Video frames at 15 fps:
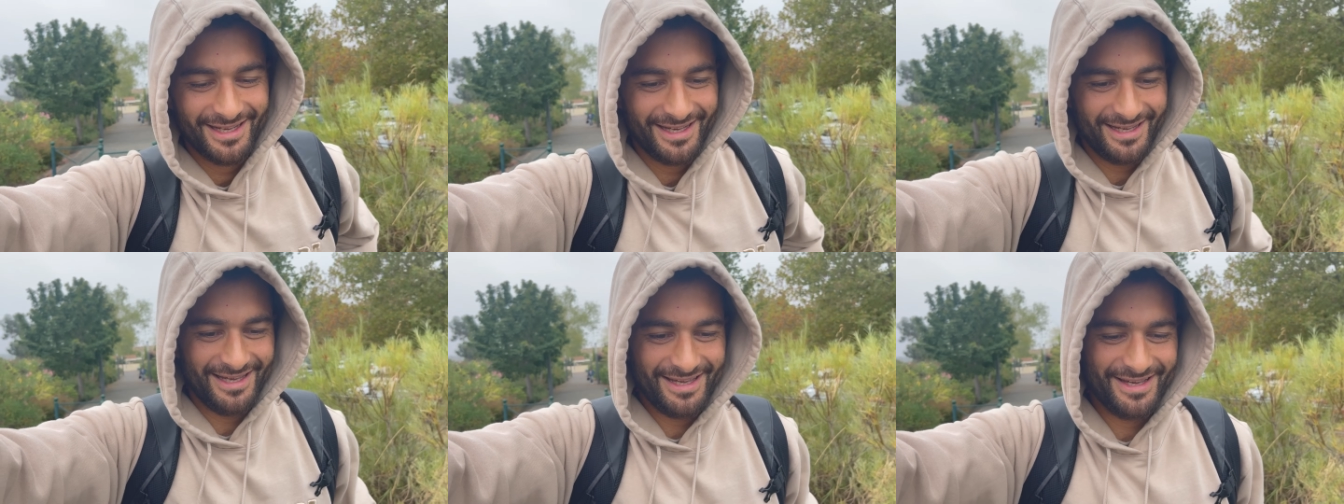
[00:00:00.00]

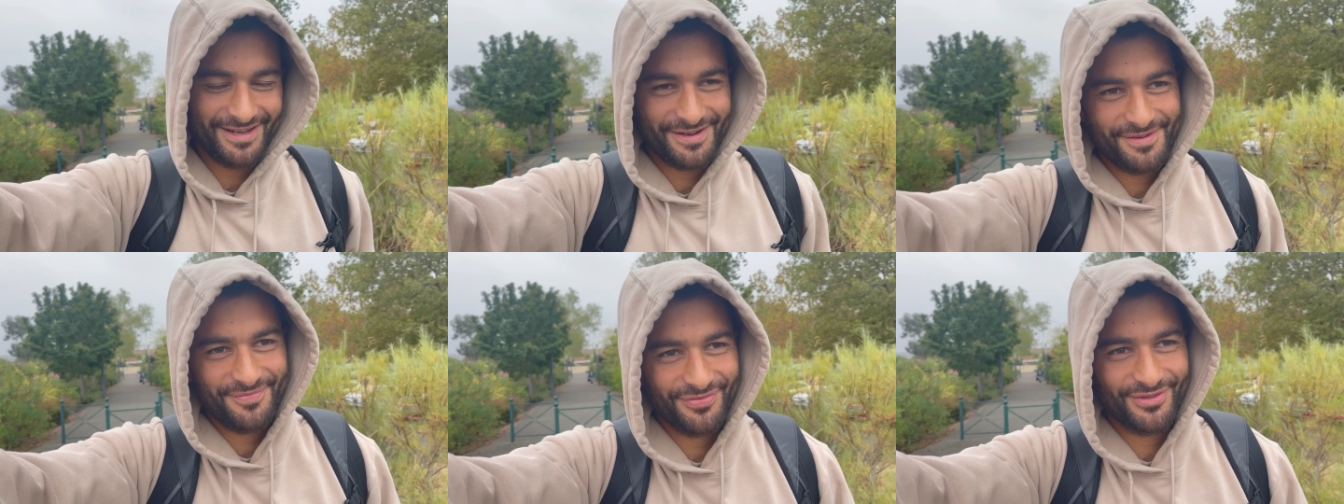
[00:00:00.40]
Et
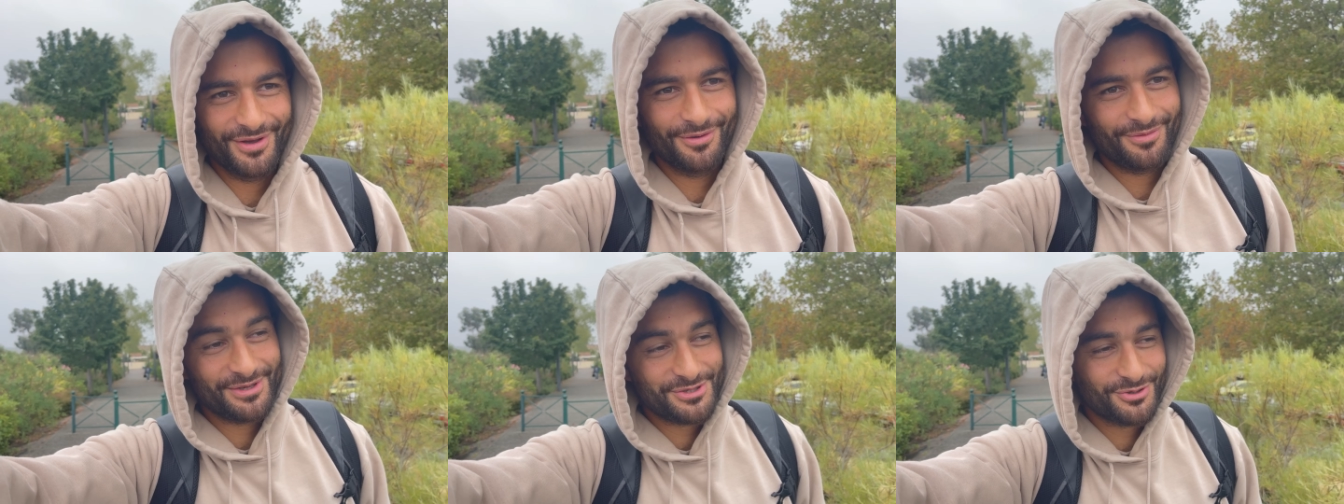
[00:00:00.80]
euh, non,
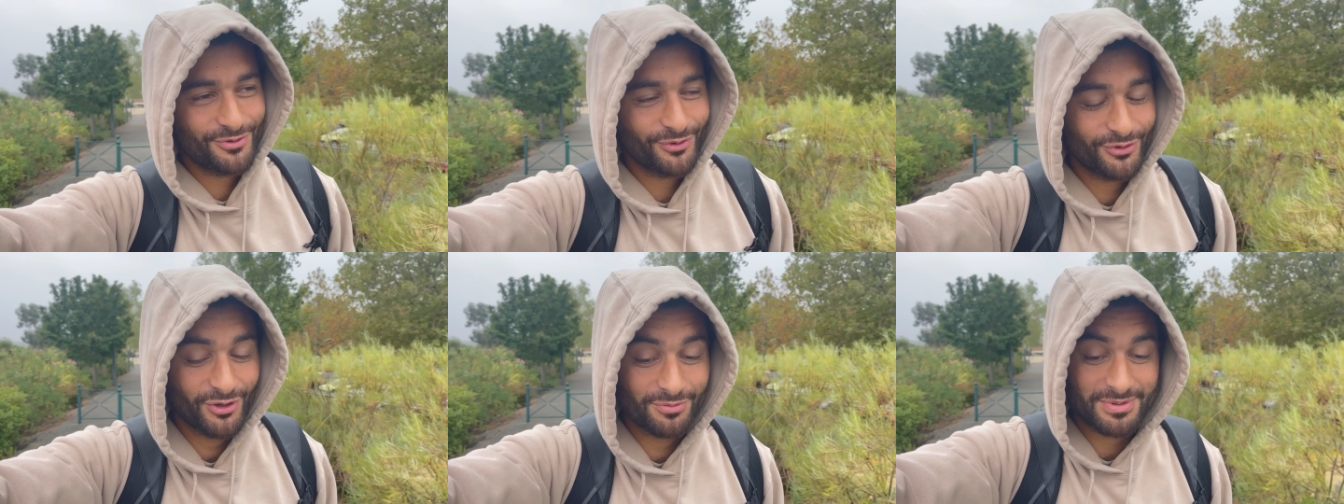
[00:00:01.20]
mais je suis
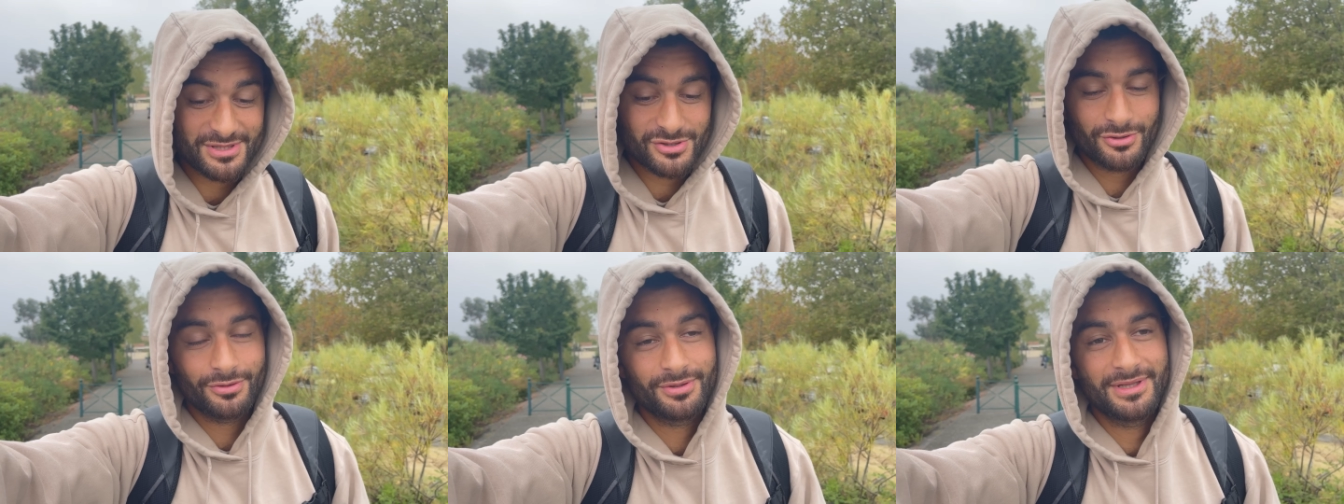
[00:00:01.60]
content parce
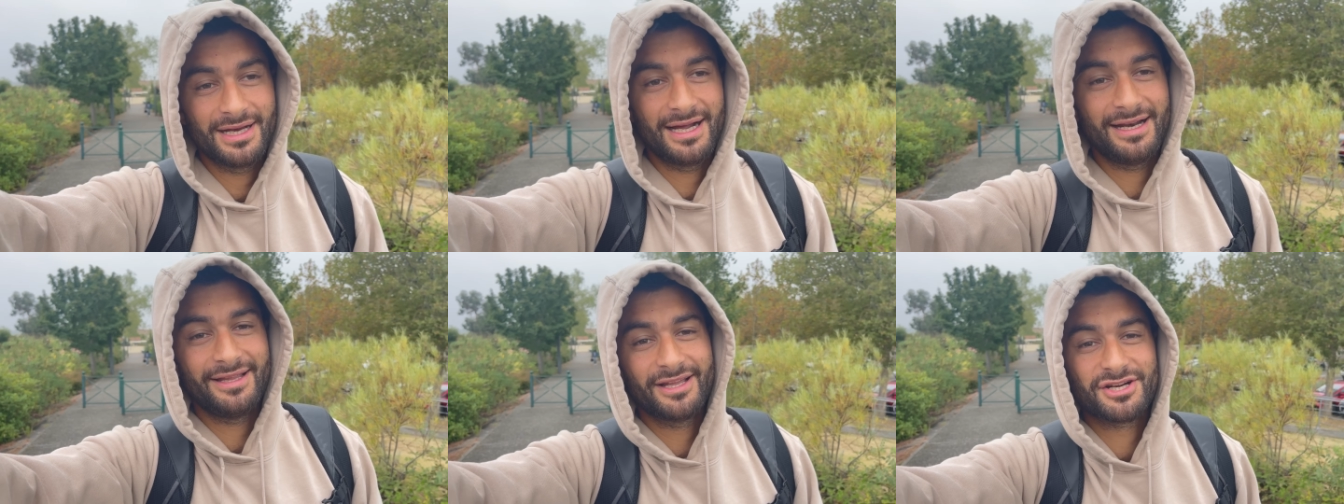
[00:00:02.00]
que putain,
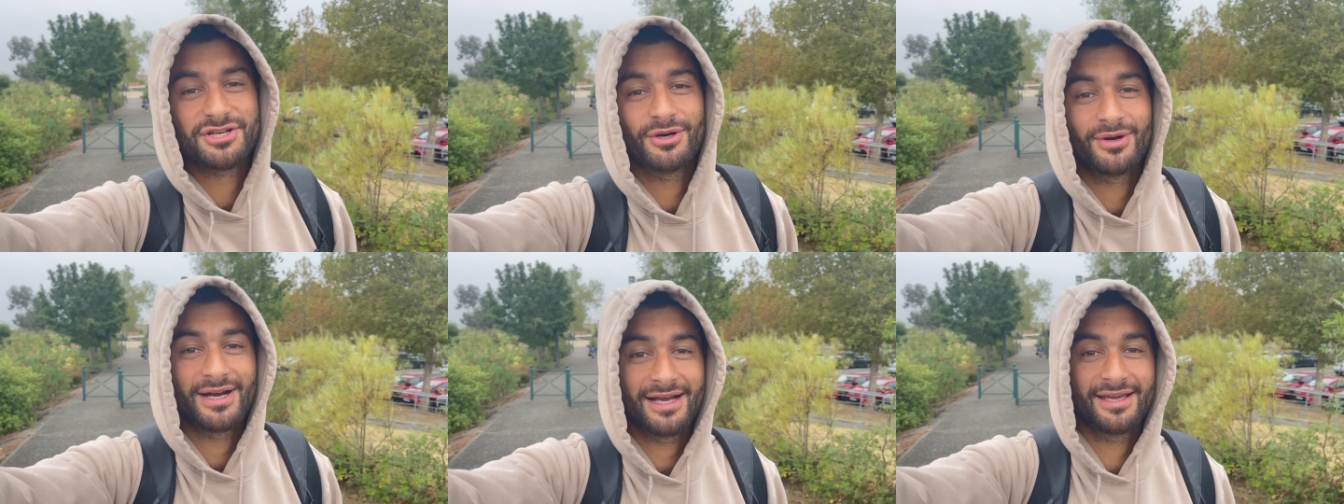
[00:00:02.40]
aller nager
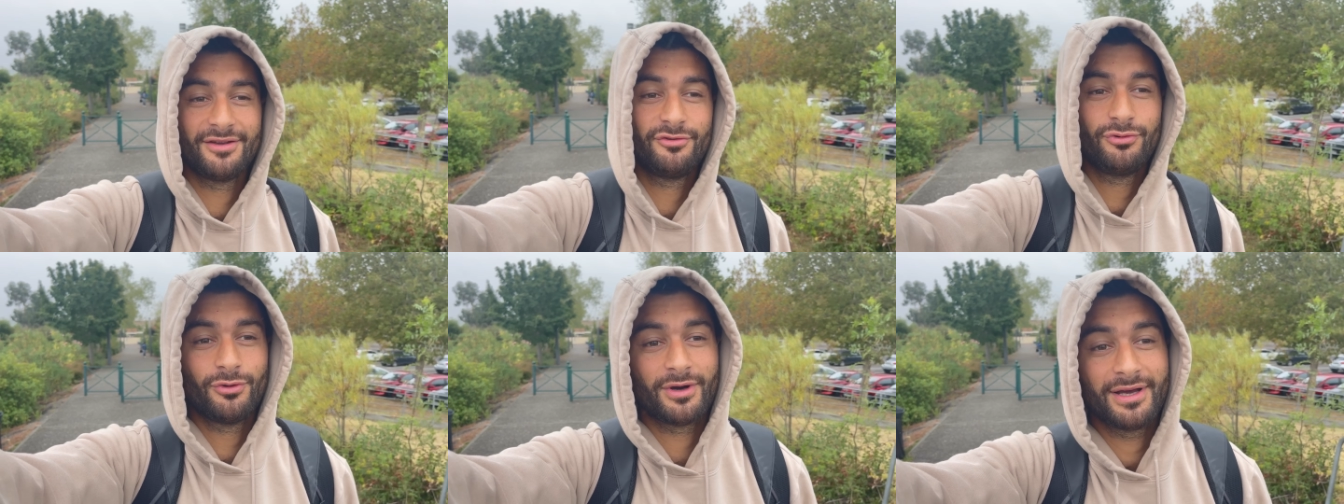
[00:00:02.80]
en lac et
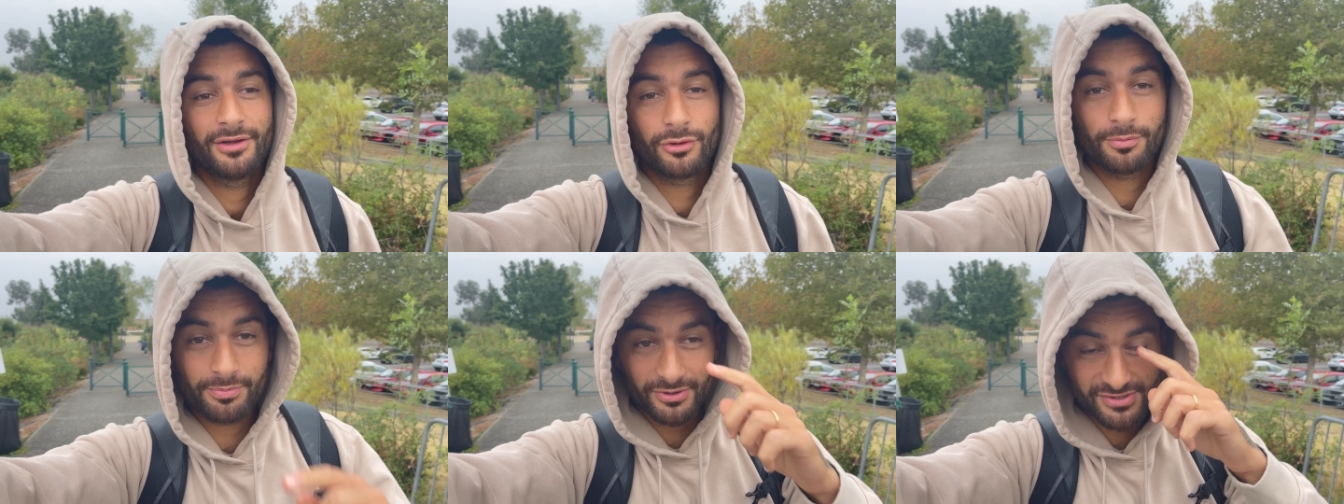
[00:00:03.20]
tout, rien que de
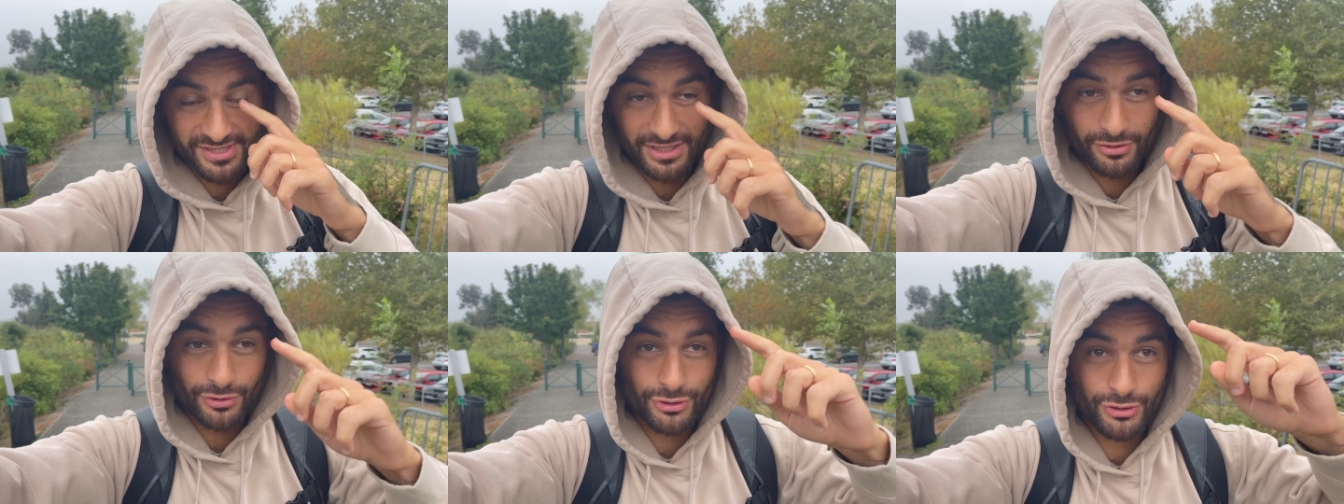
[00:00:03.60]
penser
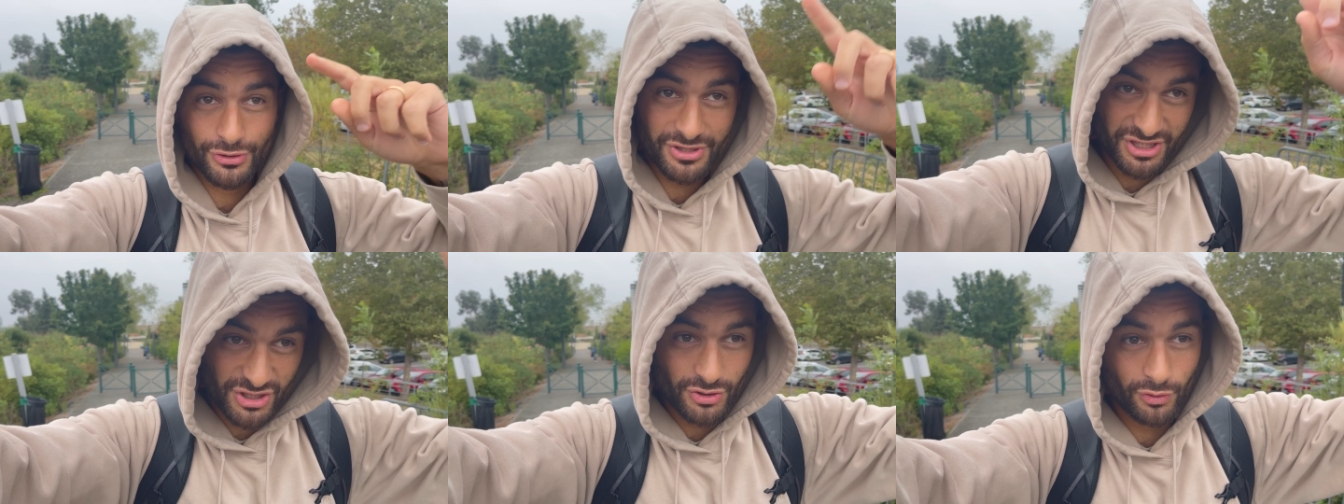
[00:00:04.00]
que
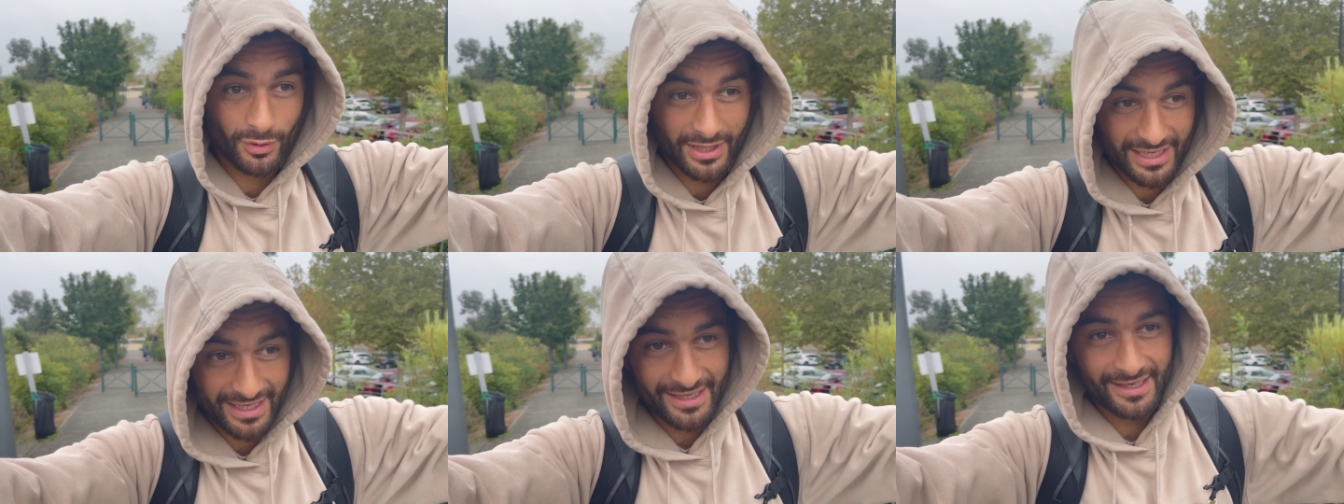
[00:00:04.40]
jeudi je dois
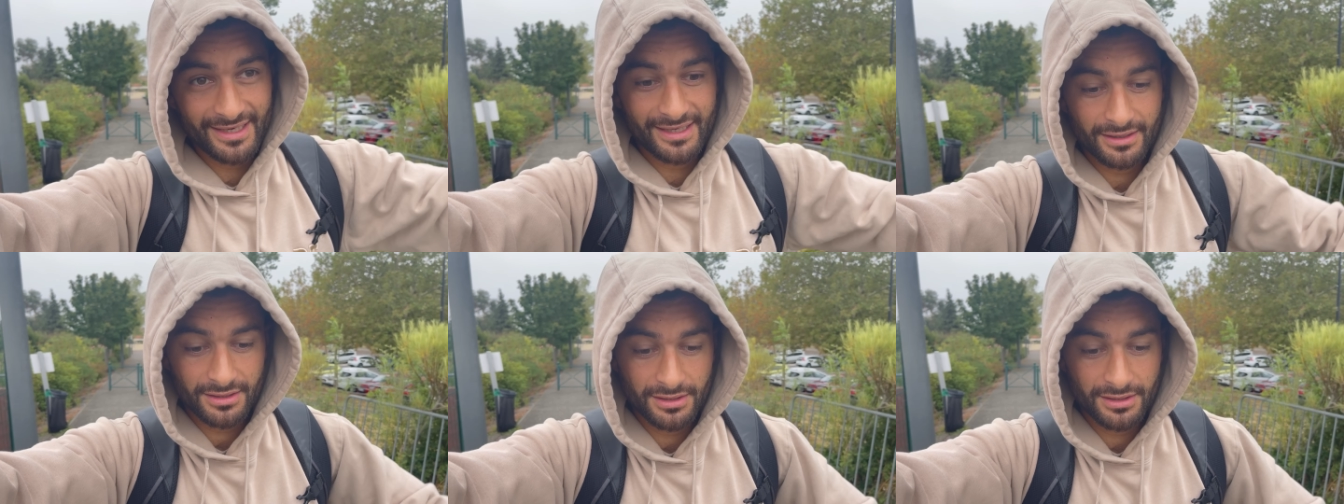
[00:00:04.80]
y aller là,